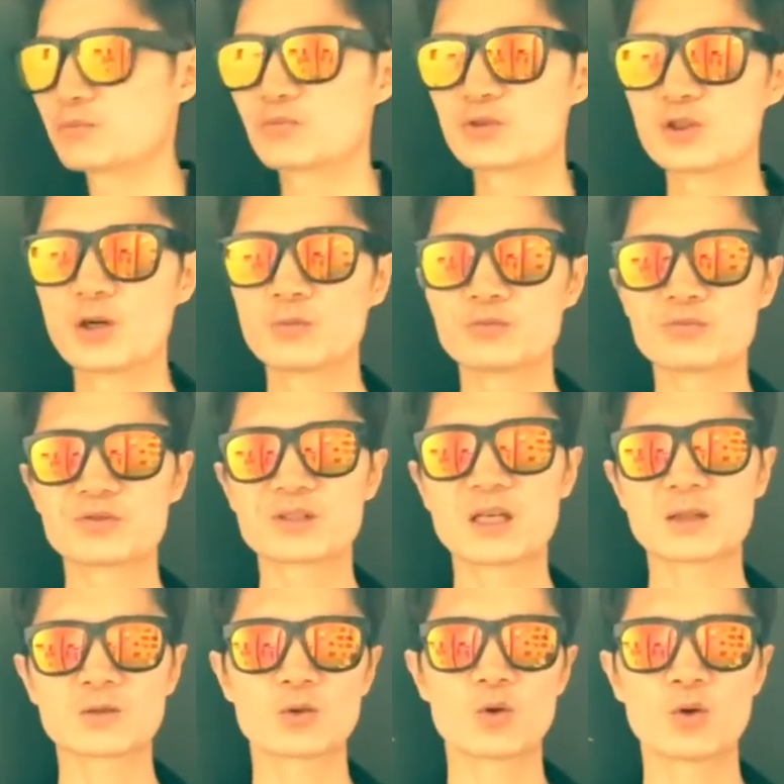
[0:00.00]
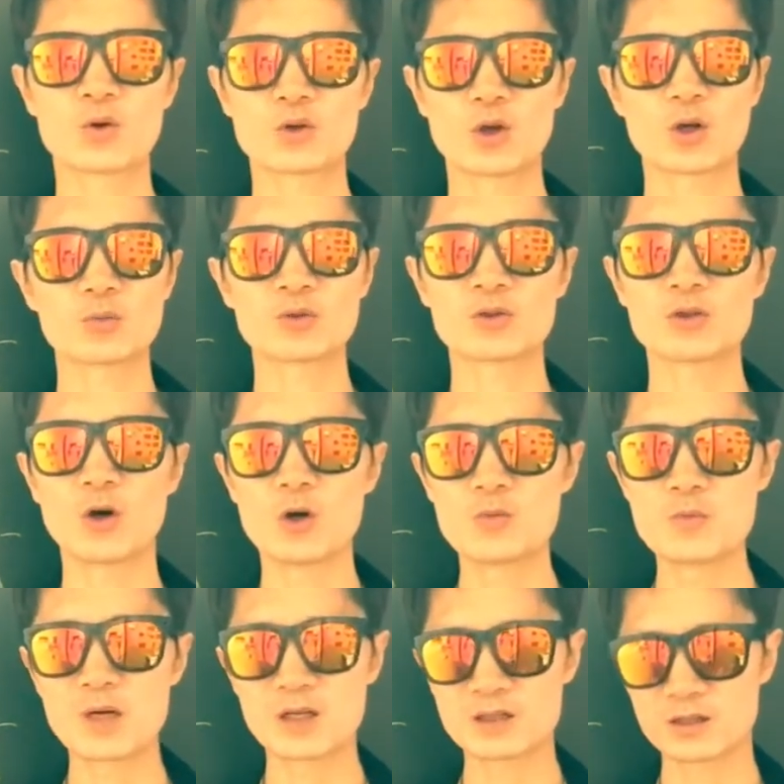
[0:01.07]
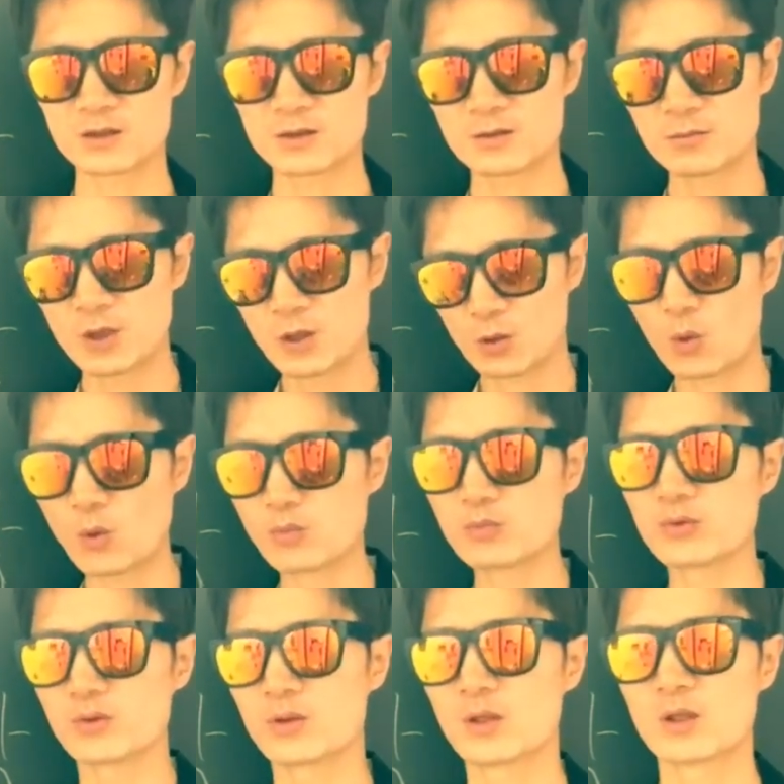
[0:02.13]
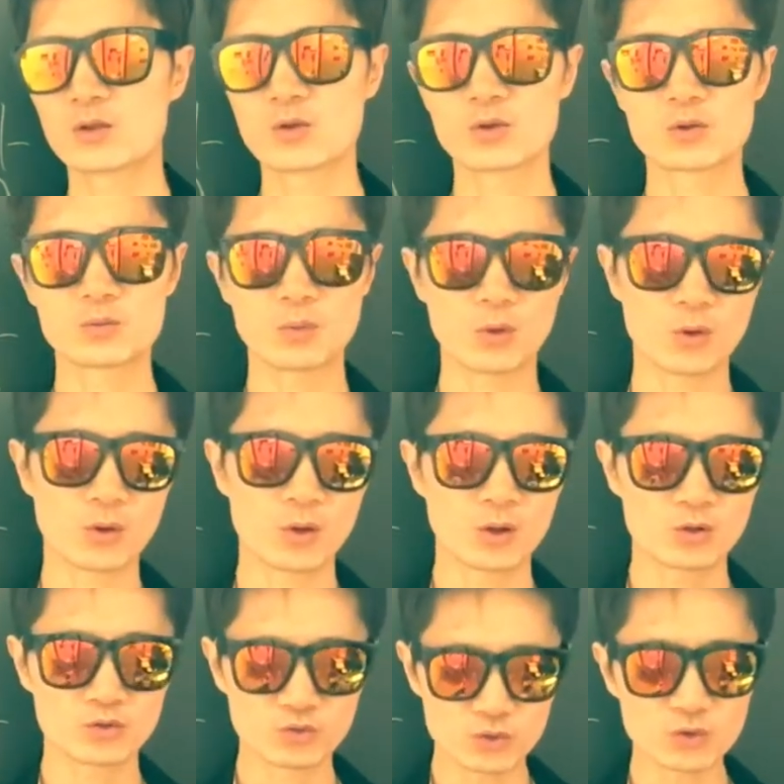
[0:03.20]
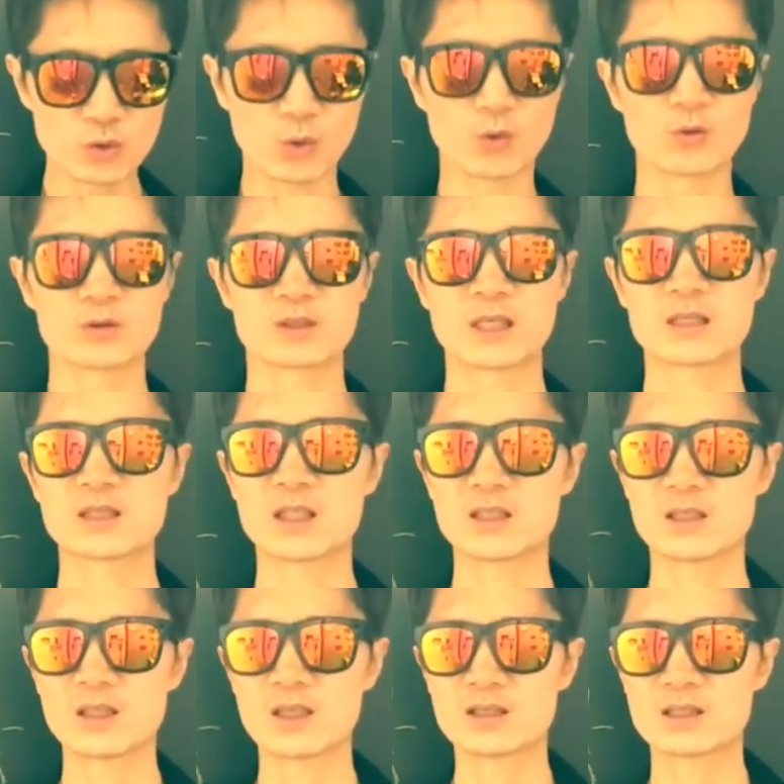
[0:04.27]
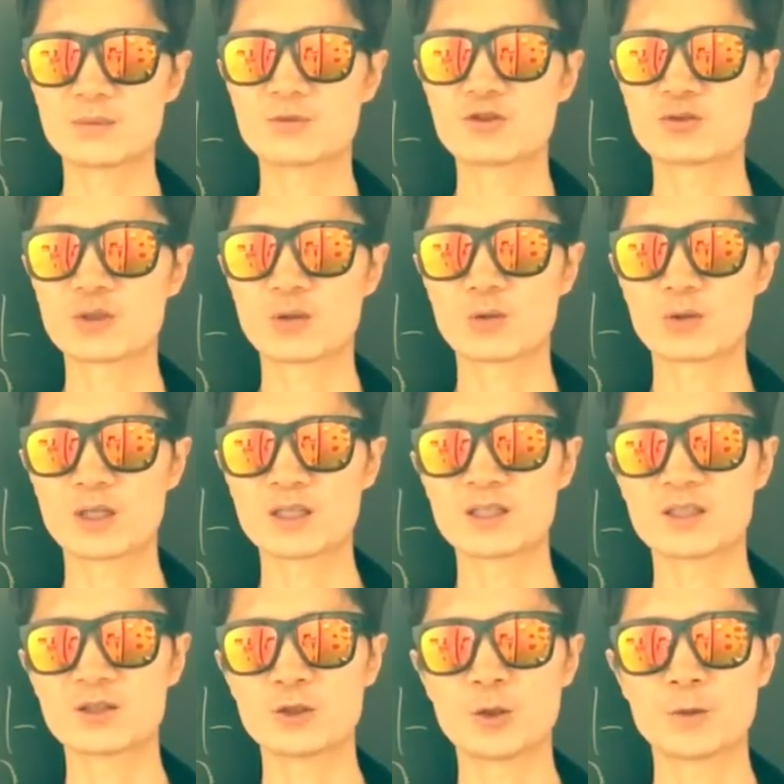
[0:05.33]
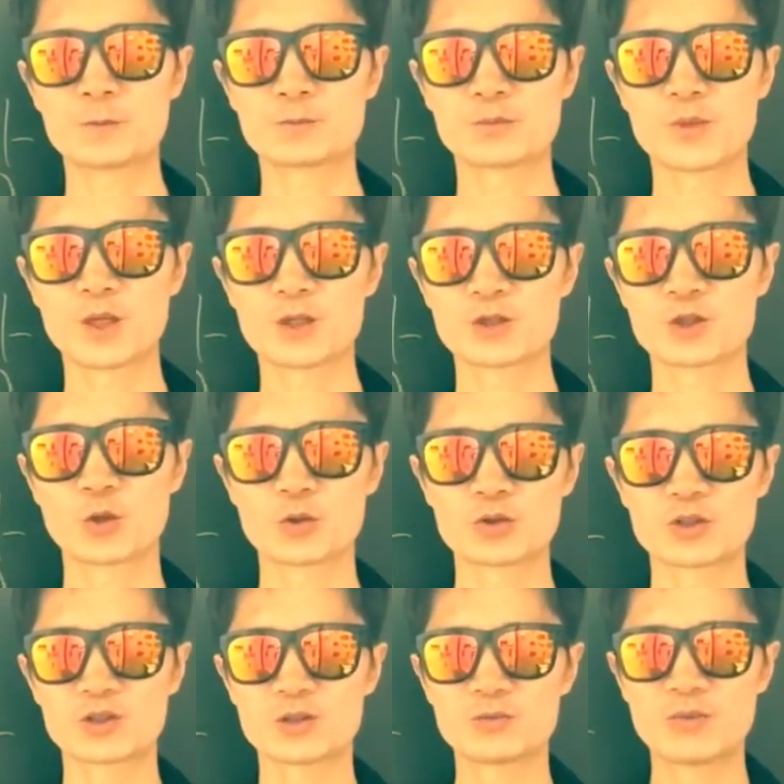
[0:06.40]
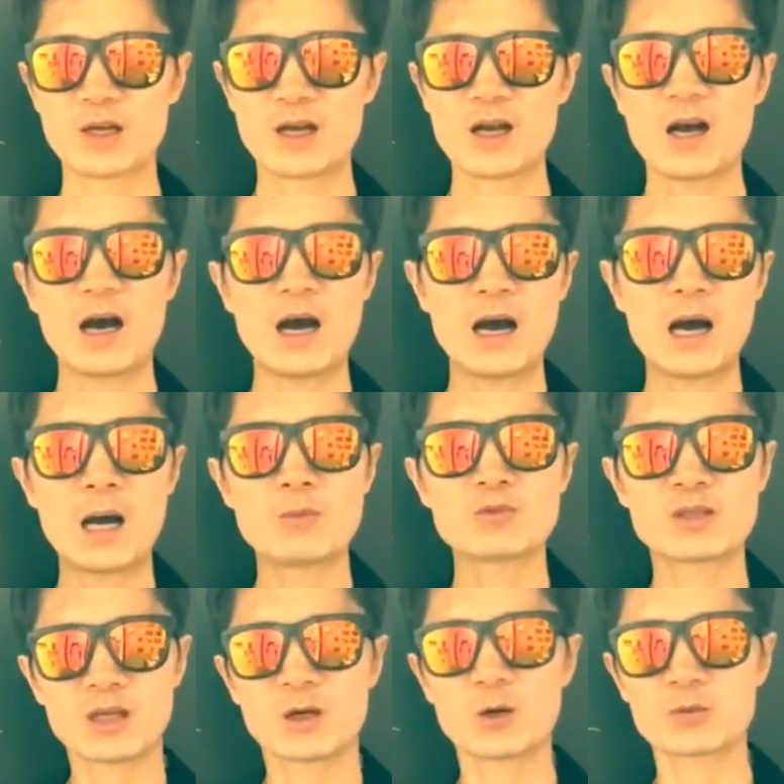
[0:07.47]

무념무상으로 여러분은 얼마나 지금 공부 또는 뭐 운동, 자기의 일에 집중하고 계신지요. 저도 지금 아무 생각